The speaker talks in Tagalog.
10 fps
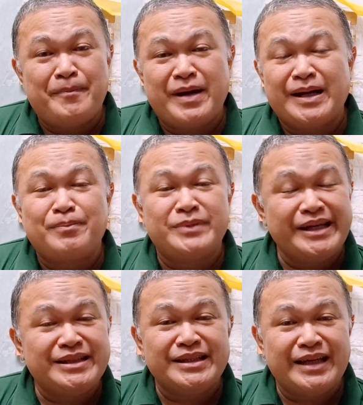para
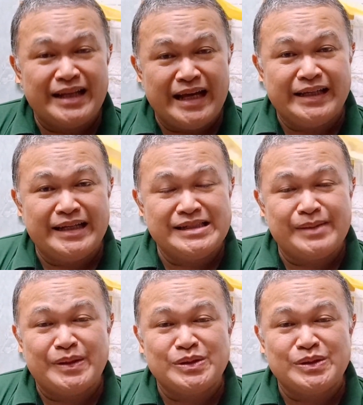updated ka lagi sa